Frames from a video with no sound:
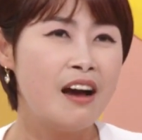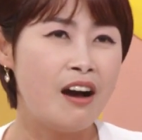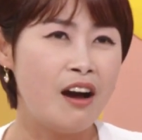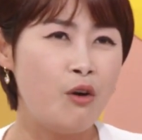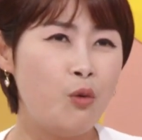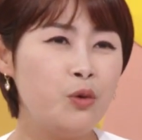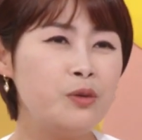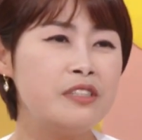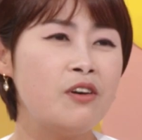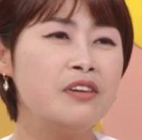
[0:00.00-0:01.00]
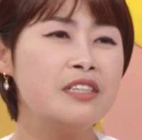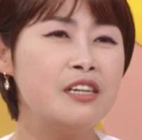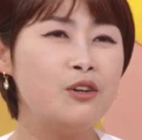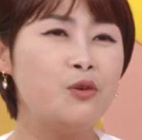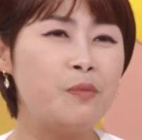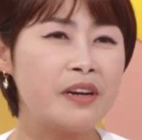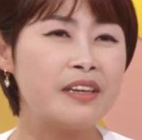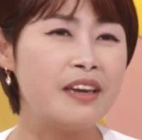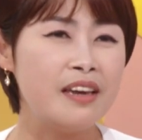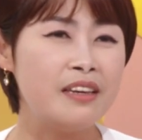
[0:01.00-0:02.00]
아, 오로지
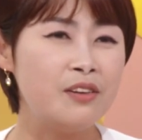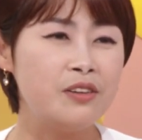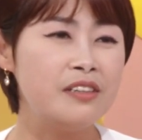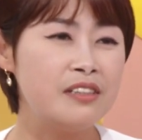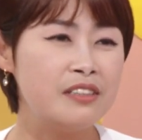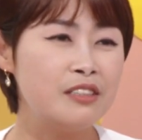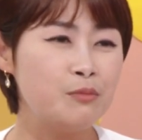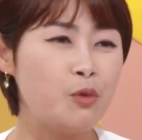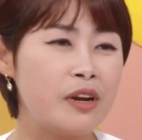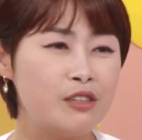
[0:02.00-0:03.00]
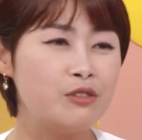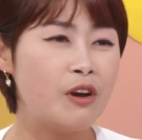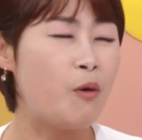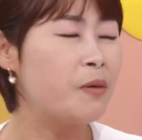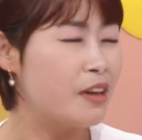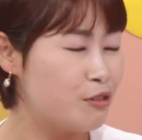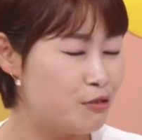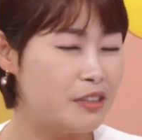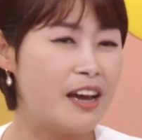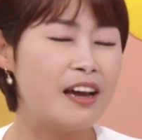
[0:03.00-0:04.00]
성실로밖에 이거를 승복할 아. 수가
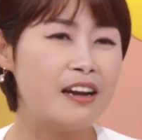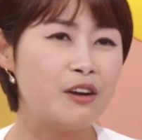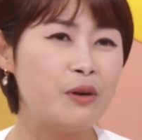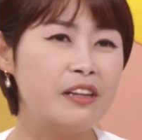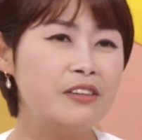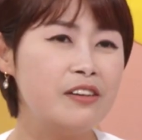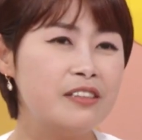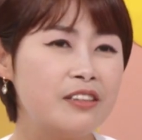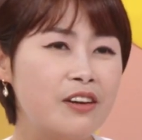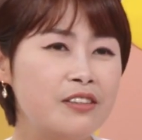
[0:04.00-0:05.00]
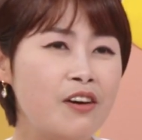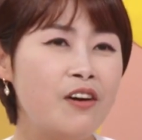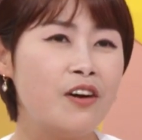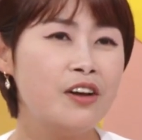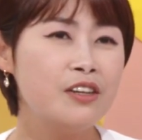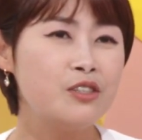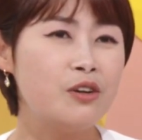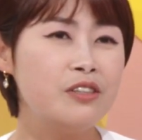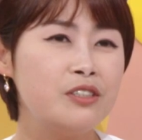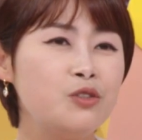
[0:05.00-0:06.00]
없겠구나라고 네. 하는 걸 느껴서
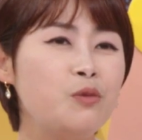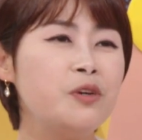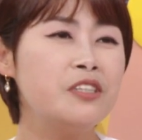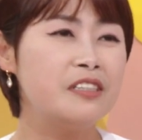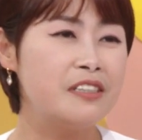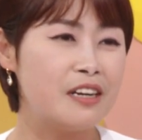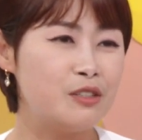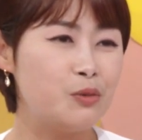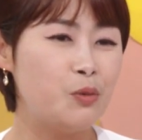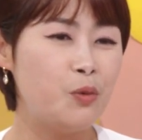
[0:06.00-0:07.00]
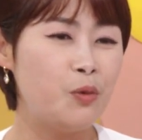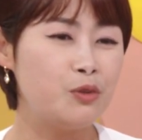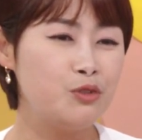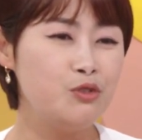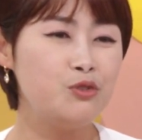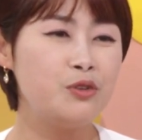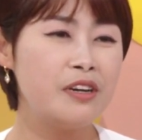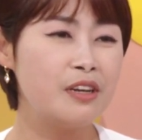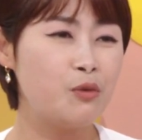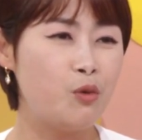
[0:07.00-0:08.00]
저는 스톱워치를 가지고
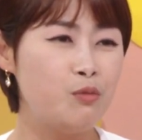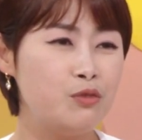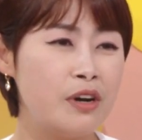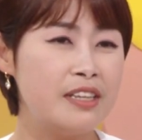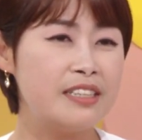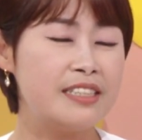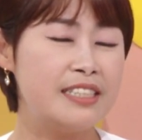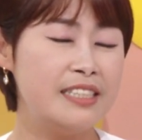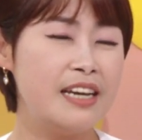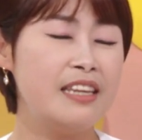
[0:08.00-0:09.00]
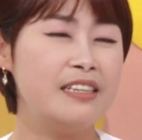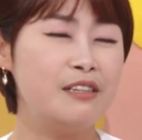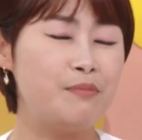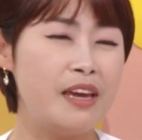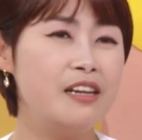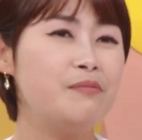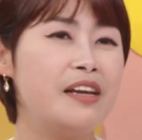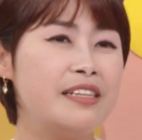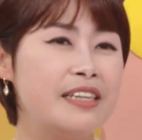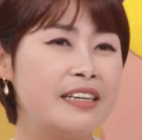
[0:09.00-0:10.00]
순수하게 공부하는 그 시간을
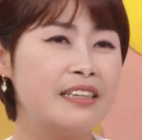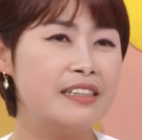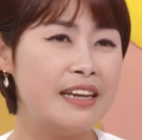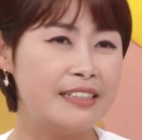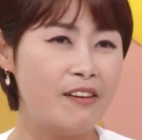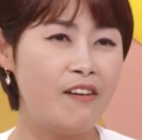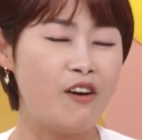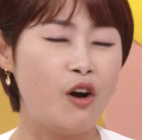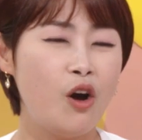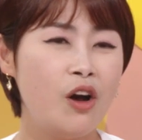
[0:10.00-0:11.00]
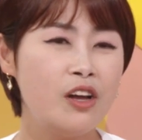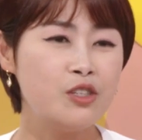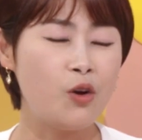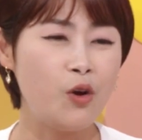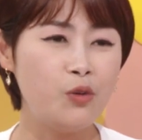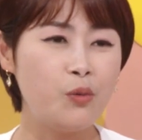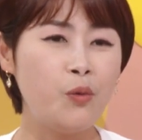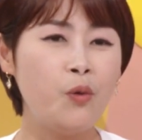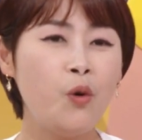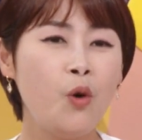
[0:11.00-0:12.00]
매일매일 체크를 해서 음.
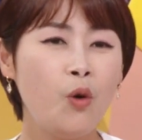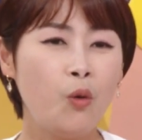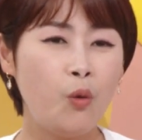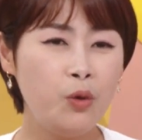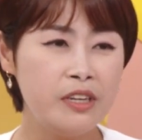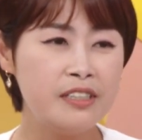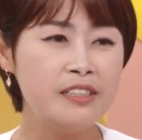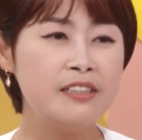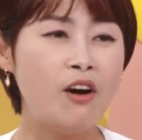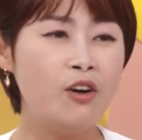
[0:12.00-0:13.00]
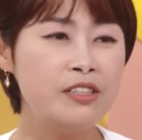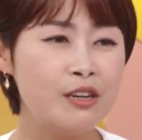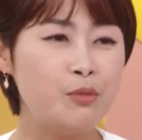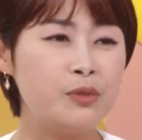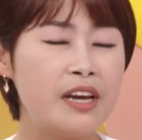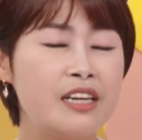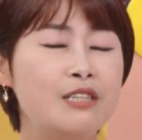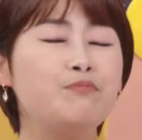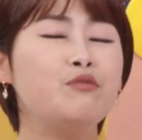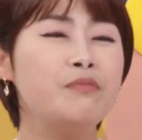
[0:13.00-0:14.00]
적어놓고 오늘은 어제보다
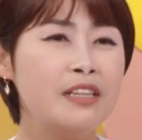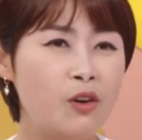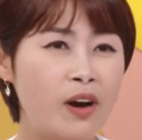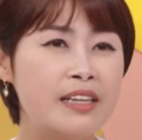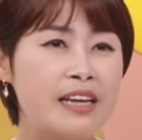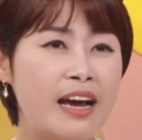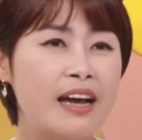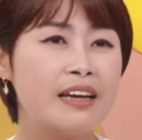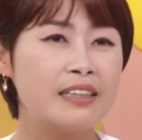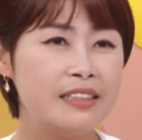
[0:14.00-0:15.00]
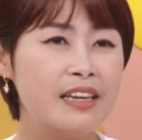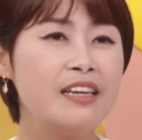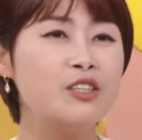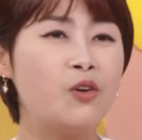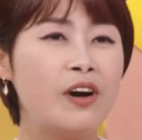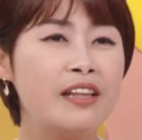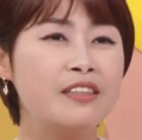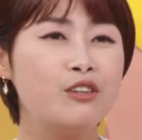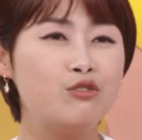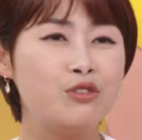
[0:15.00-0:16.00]
10분만 더 하자. 그게
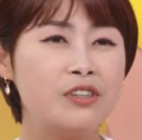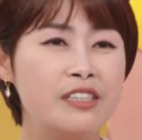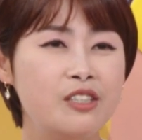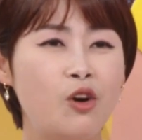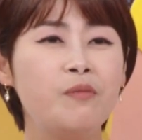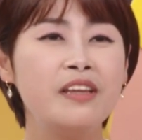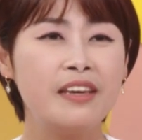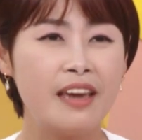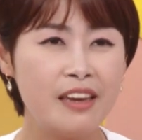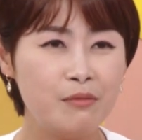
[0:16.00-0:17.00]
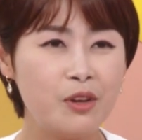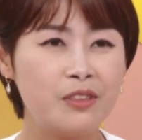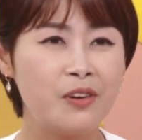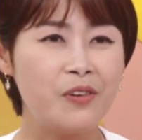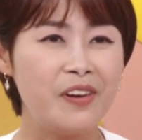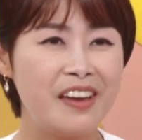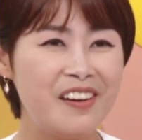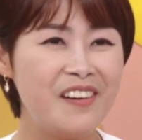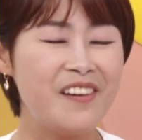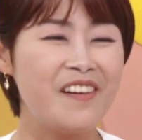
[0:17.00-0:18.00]
저한테 주어진 저만의 게임이었던 이야.
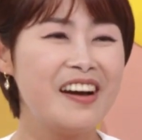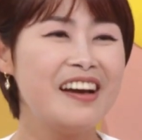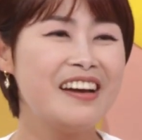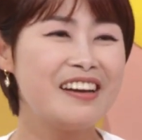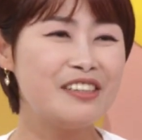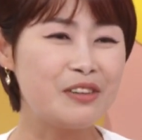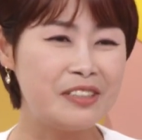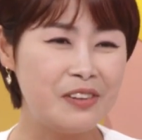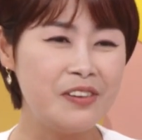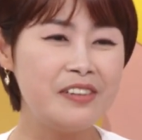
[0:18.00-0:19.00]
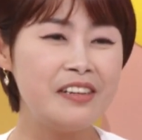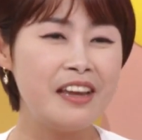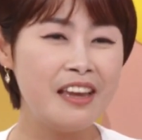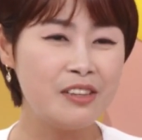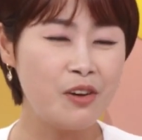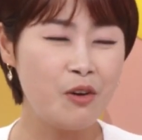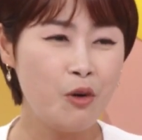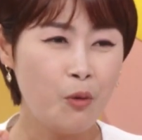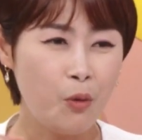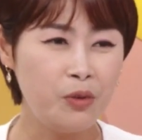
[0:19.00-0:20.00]
거예요. 그래서 그거를 해서
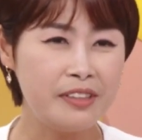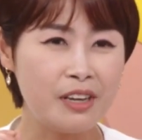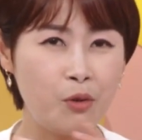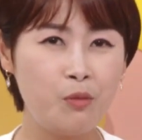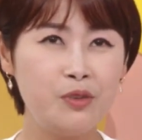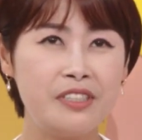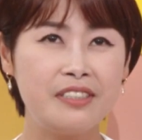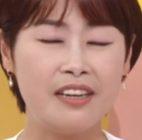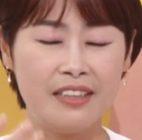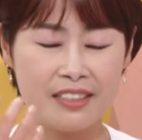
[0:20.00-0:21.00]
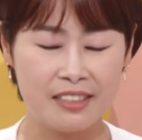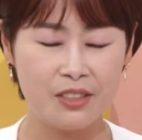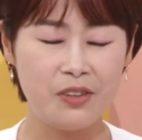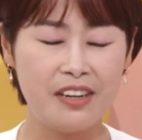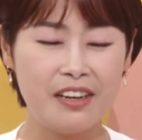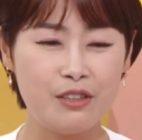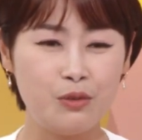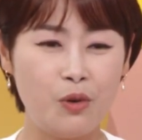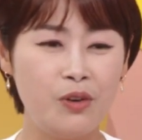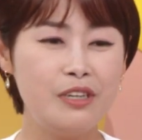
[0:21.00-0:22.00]
오늘 딱 공부 시간 딱 측정을
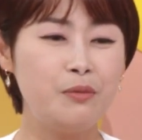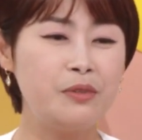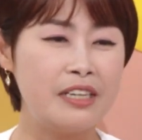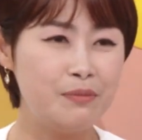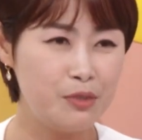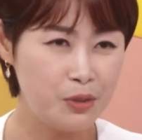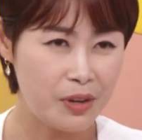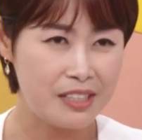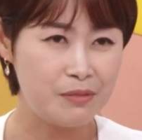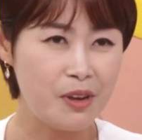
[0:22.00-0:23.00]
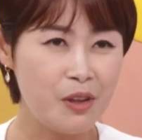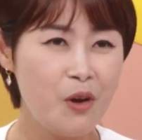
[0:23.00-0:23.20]
해가지고 어제보다 10분 더 했으면